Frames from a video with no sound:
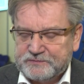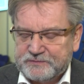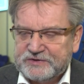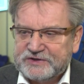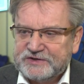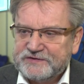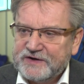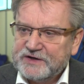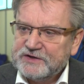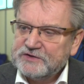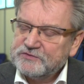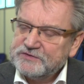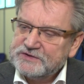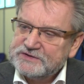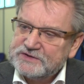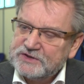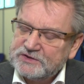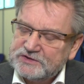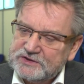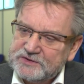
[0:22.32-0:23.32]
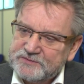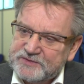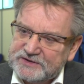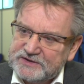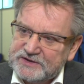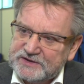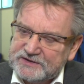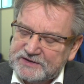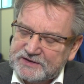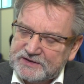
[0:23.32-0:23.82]
trwają istotne
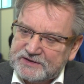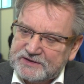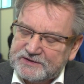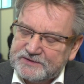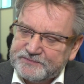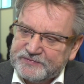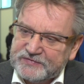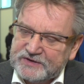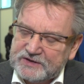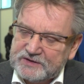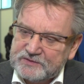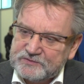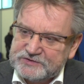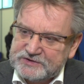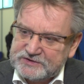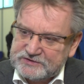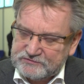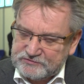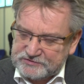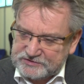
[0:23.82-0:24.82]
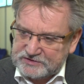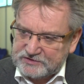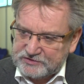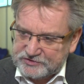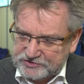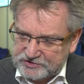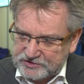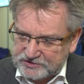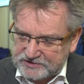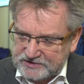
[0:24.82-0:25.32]
badania przez różne
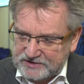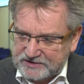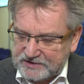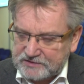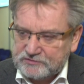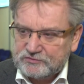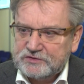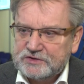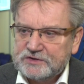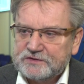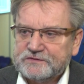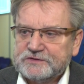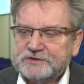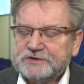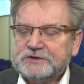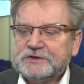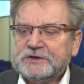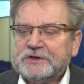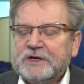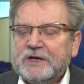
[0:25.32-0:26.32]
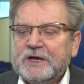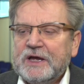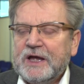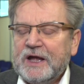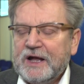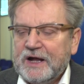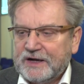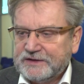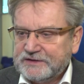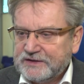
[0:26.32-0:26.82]
ośrodki naukowe
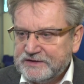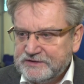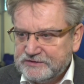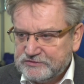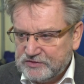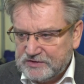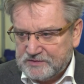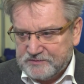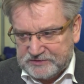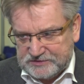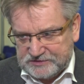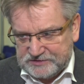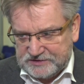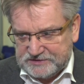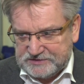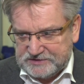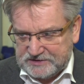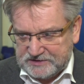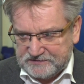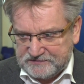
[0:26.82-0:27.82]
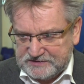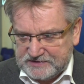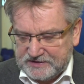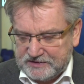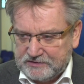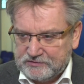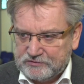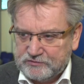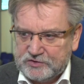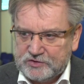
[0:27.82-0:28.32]
analizujemy, co się dzieje w
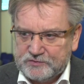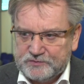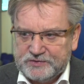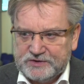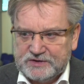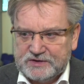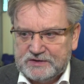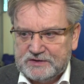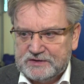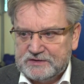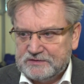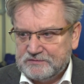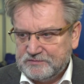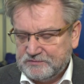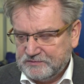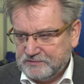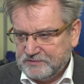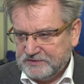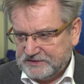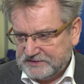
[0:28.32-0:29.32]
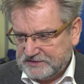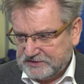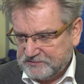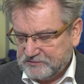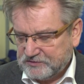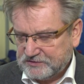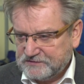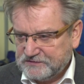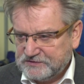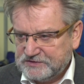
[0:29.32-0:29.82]
całej Europie.
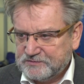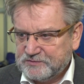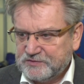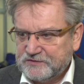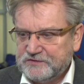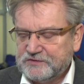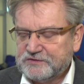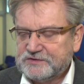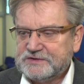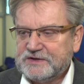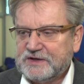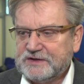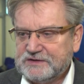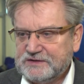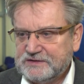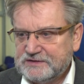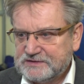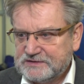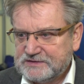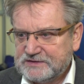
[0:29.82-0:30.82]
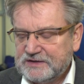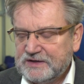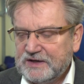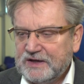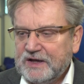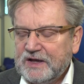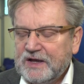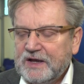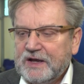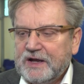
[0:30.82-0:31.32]
Jesteśmy oczywiście powiązani z
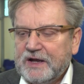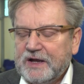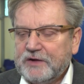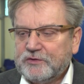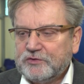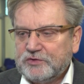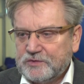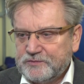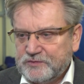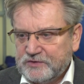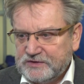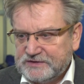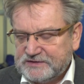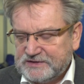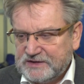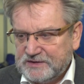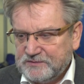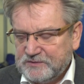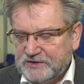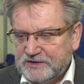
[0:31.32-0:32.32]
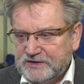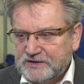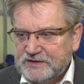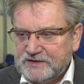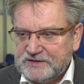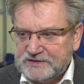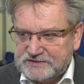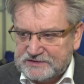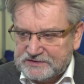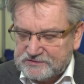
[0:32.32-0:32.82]
europejskimi
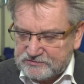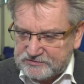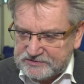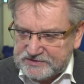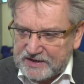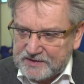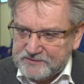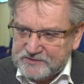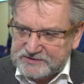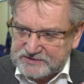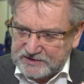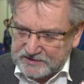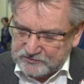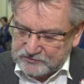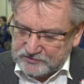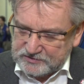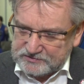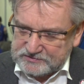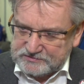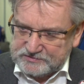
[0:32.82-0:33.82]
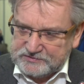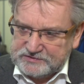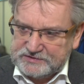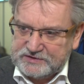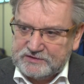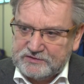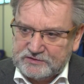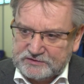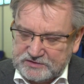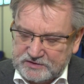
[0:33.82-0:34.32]
instytucjami zajmującymi
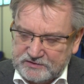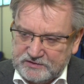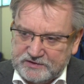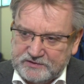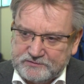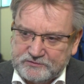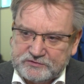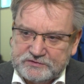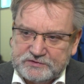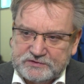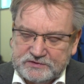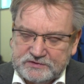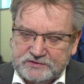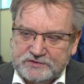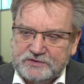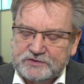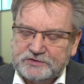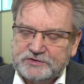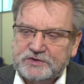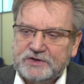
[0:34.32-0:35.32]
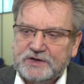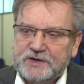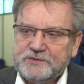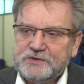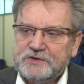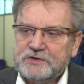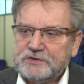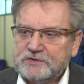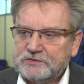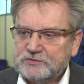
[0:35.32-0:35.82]
się kontrolą, y, kontrolami
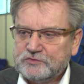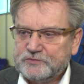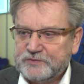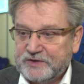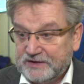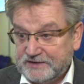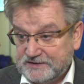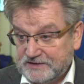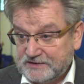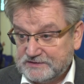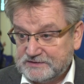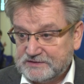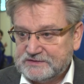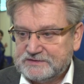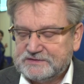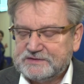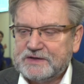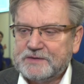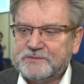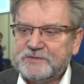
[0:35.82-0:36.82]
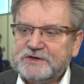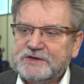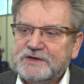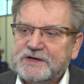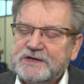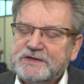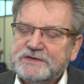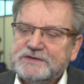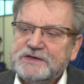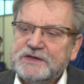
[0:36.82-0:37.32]
chorób, ale także z
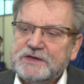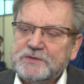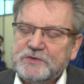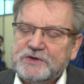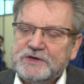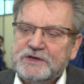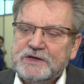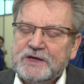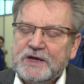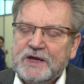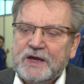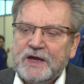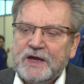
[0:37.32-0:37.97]
amerykańskimi.